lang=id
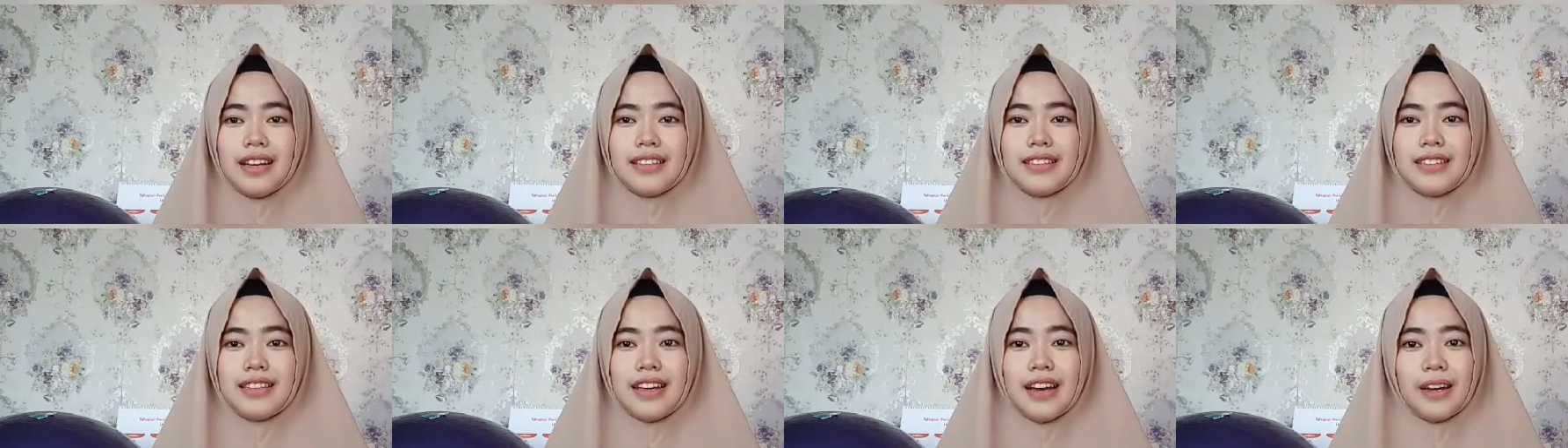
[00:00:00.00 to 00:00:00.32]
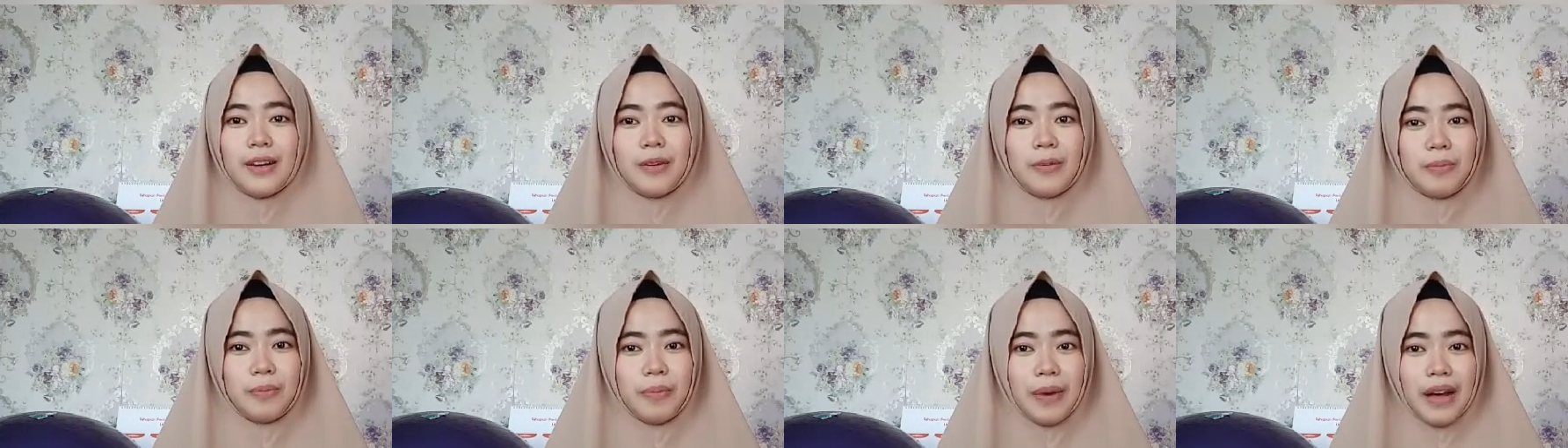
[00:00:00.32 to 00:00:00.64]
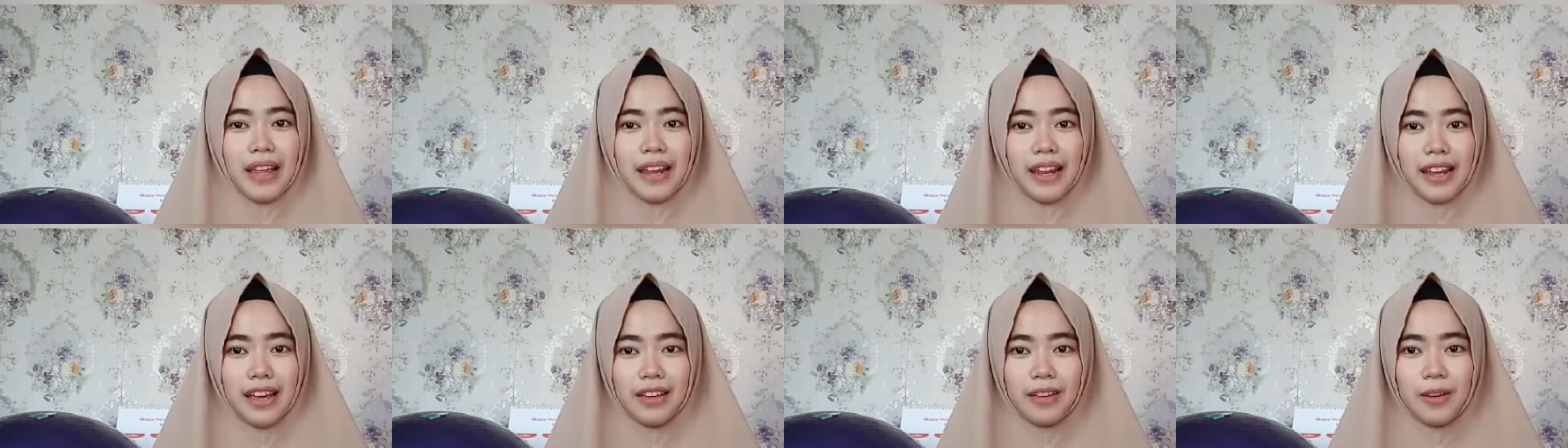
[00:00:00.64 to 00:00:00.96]
jangan
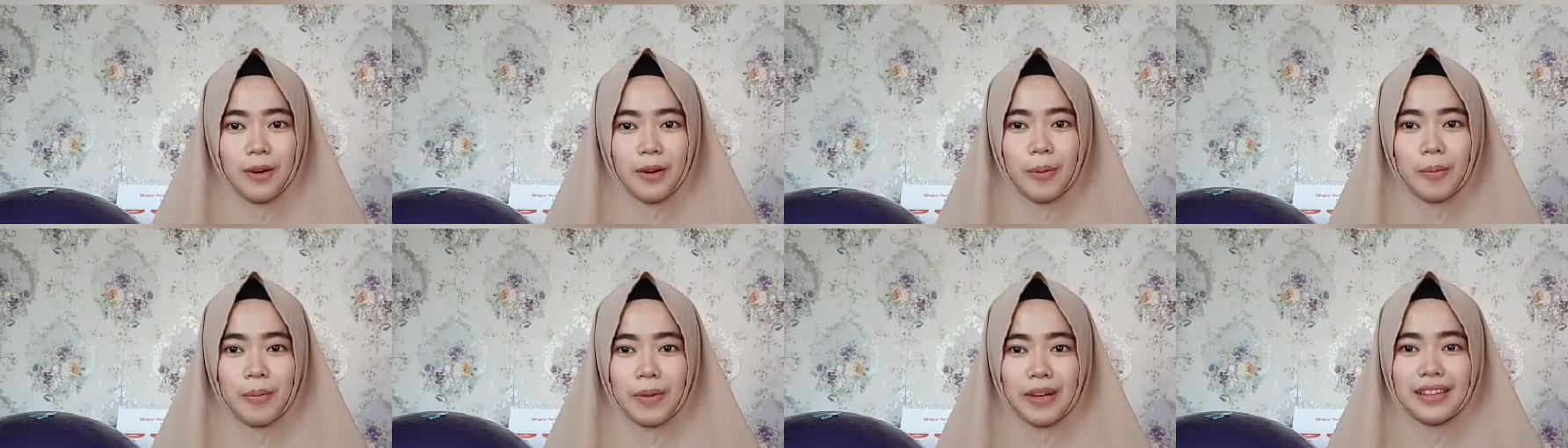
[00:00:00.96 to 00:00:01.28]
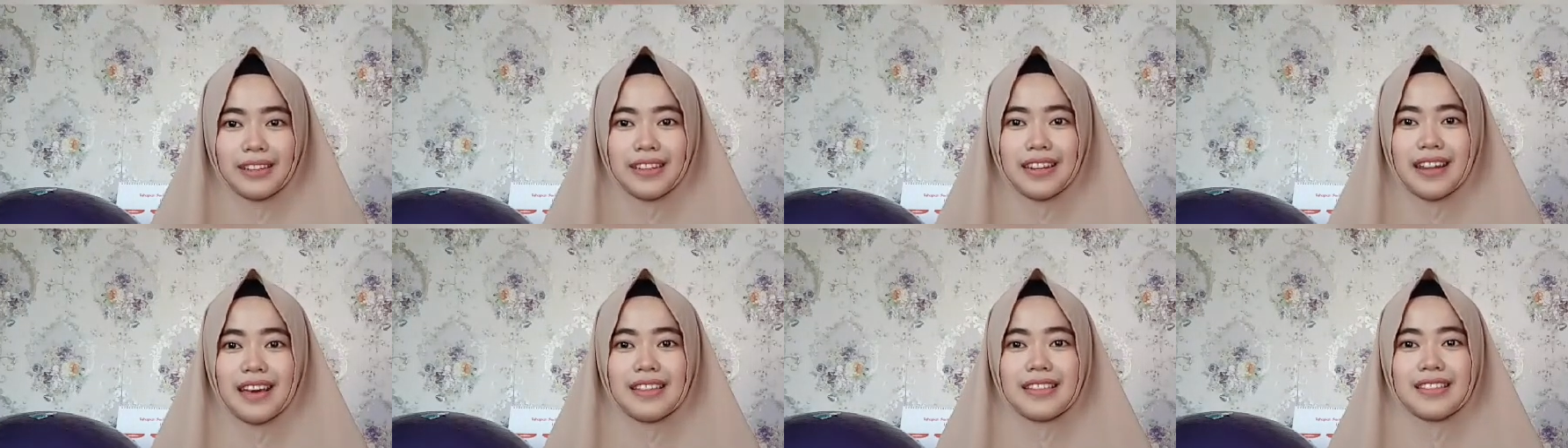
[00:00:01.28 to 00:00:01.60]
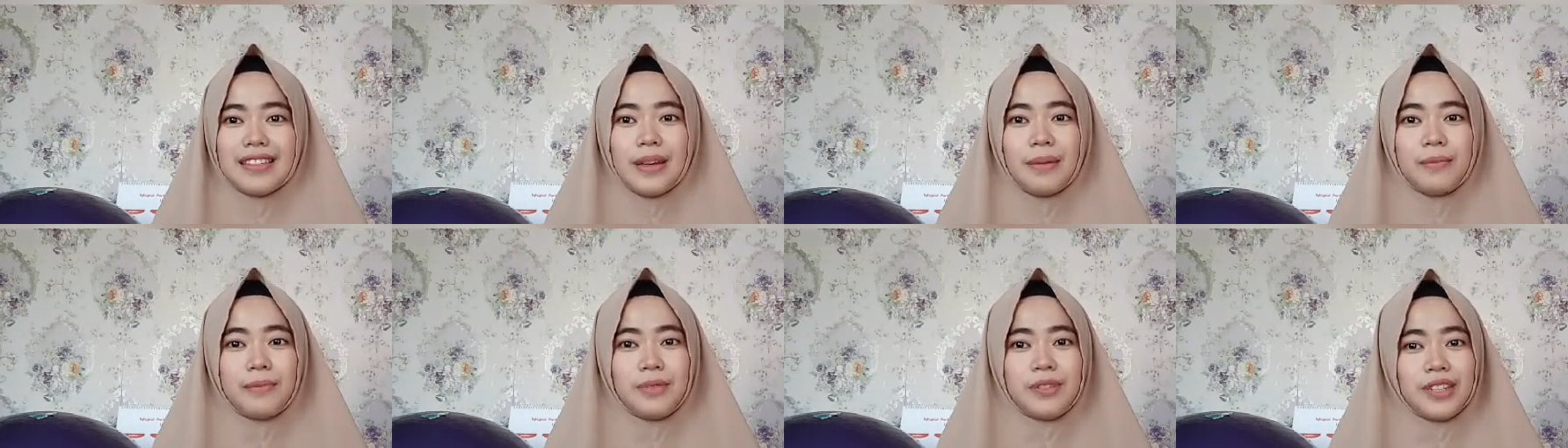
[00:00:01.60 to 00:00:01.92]
lupa like, comment dan
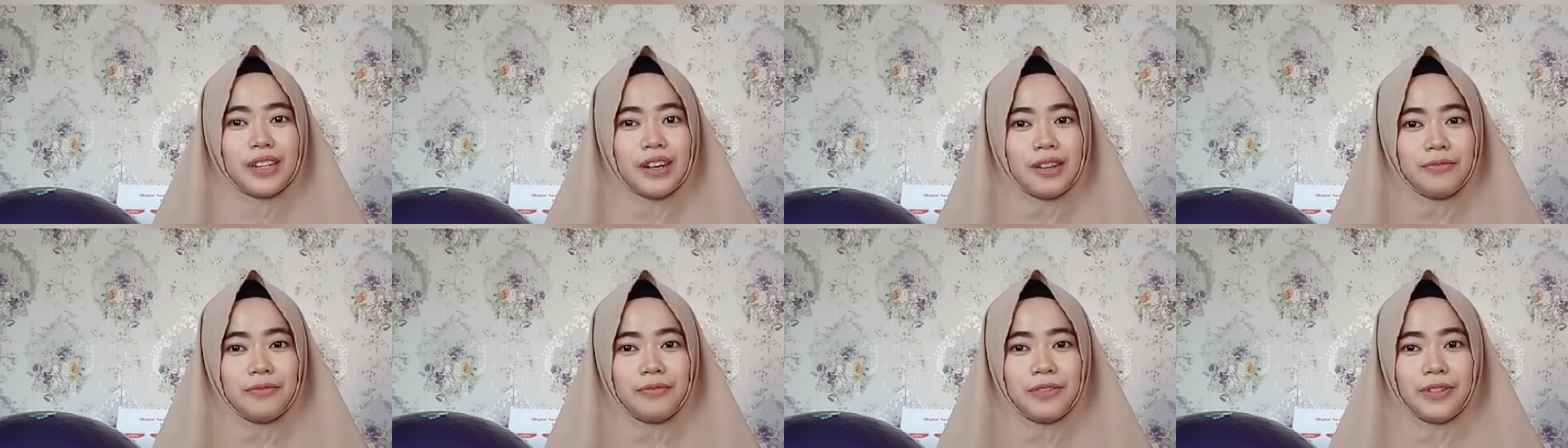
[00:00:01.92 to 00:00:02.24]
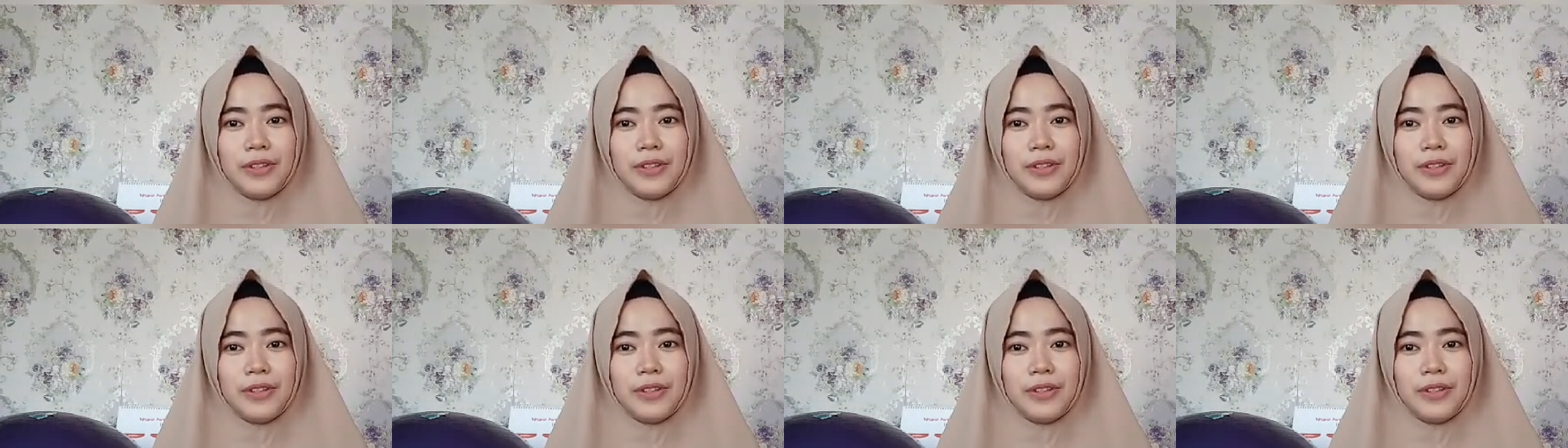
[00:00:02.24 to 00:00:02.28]
subscribe